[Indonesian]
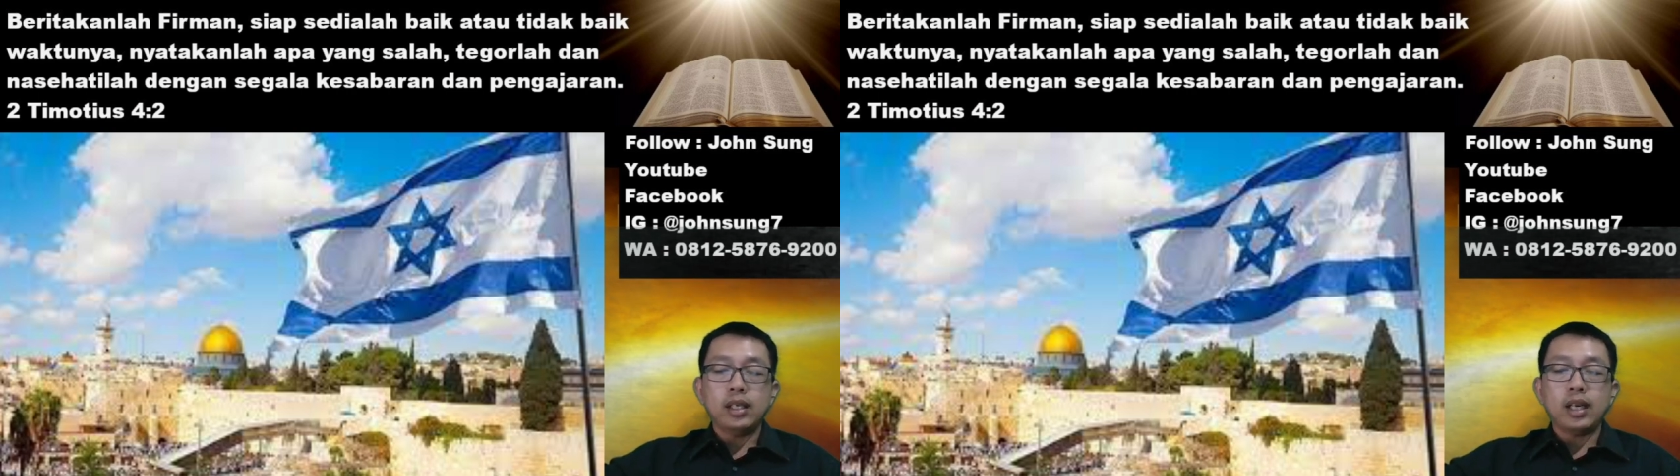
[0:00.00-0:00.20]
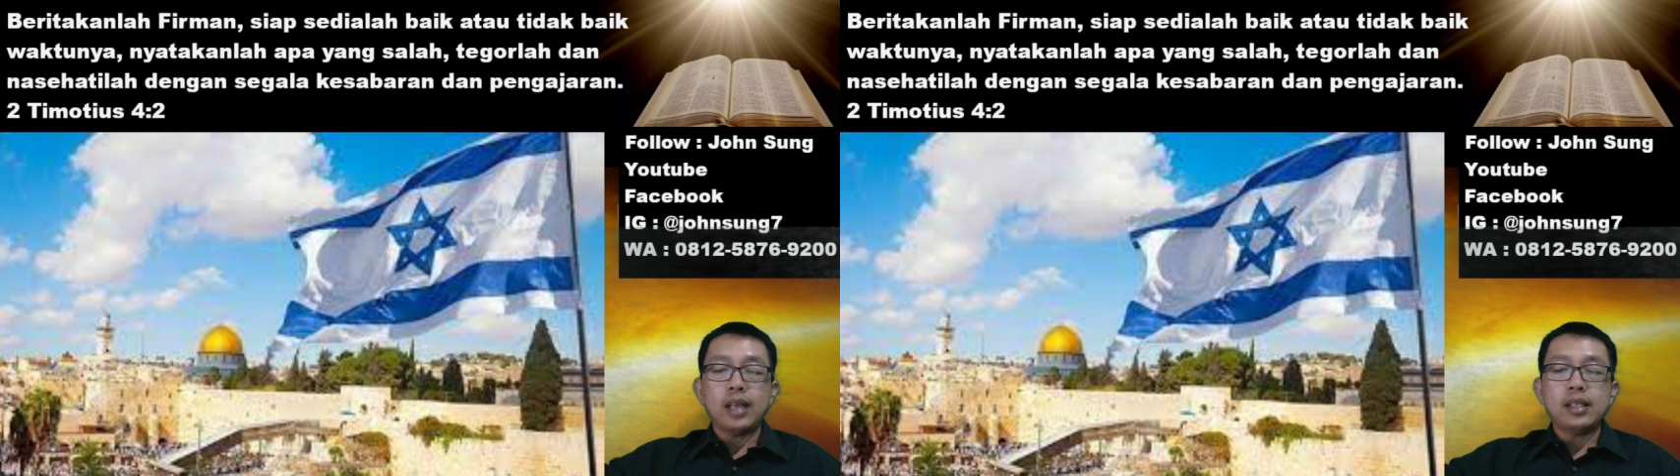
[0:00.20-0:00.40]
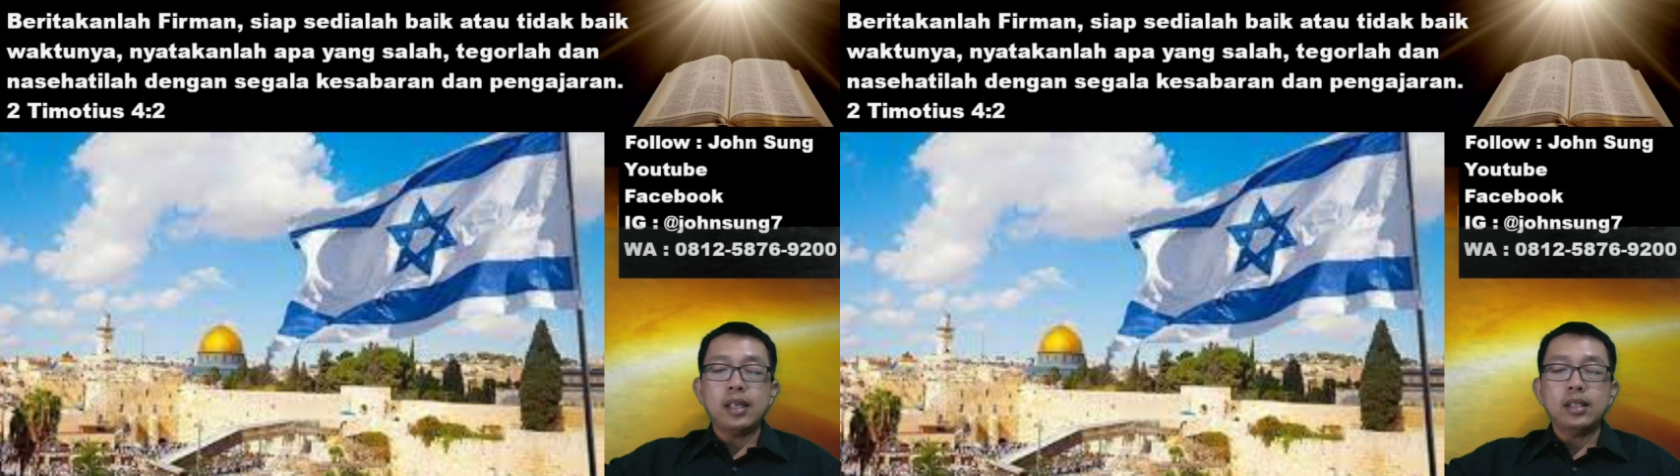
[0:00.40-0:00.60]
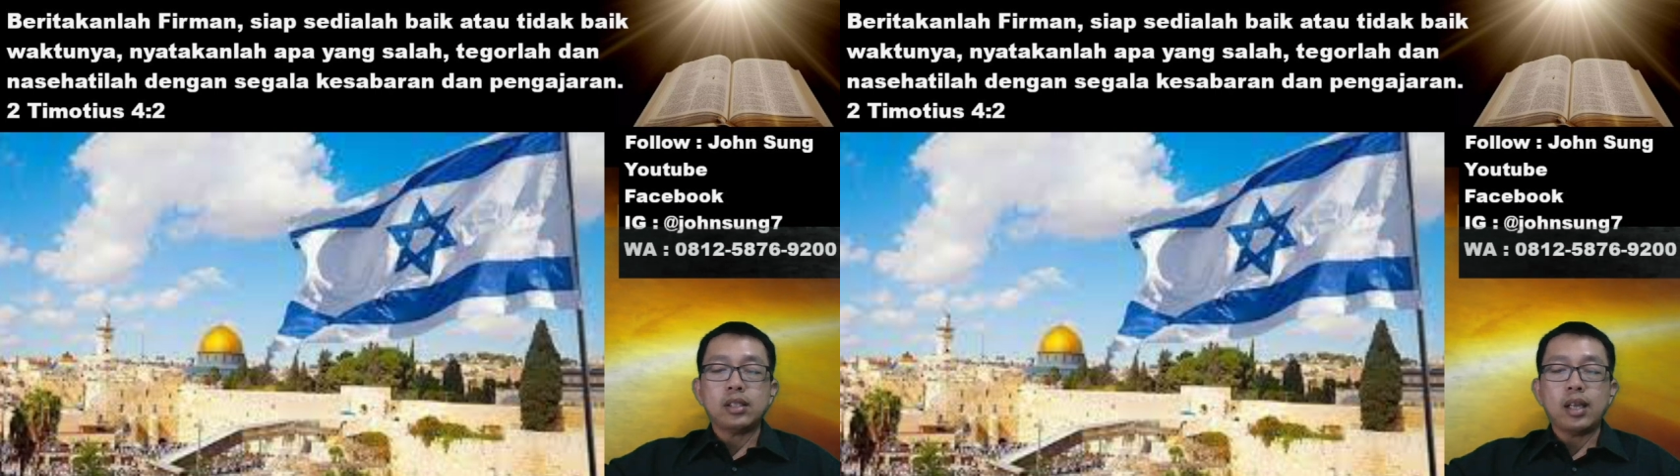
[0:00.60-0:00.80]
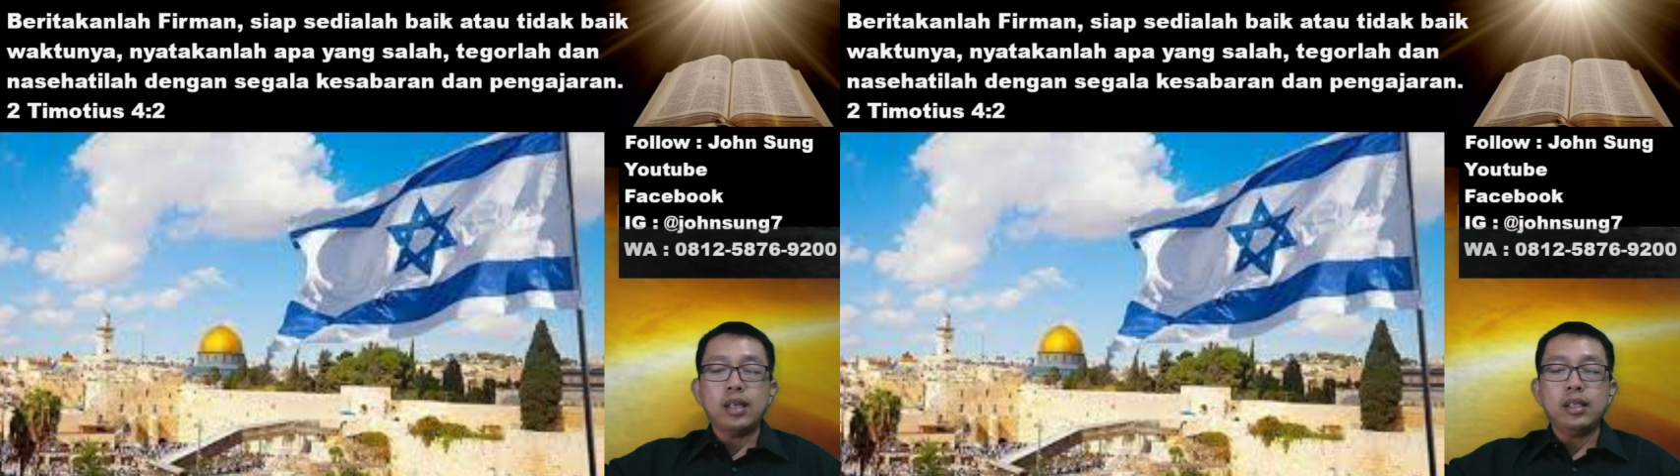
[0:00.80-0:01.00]
kerajaan
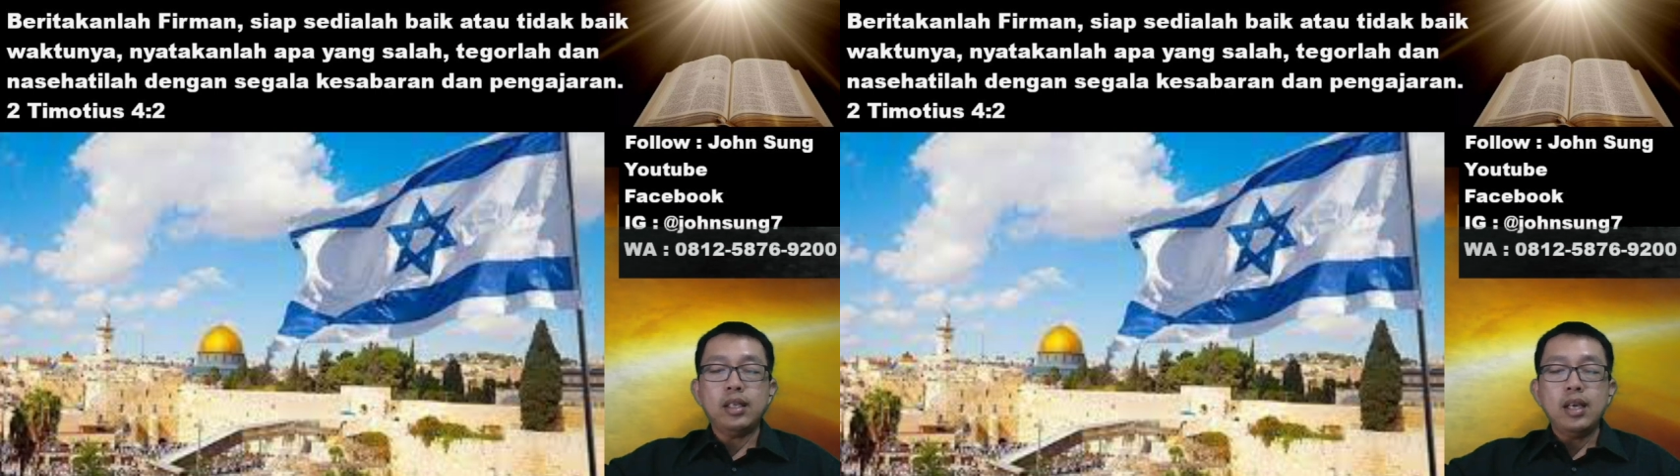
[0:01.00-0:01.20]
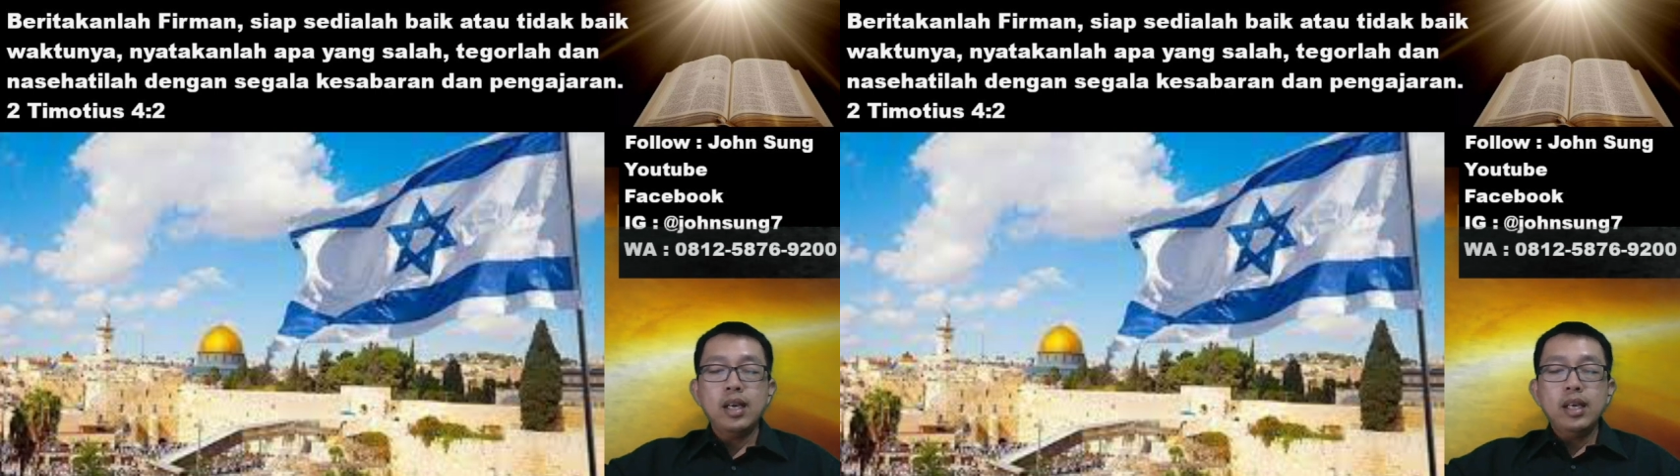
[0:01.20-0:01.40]
Israel ini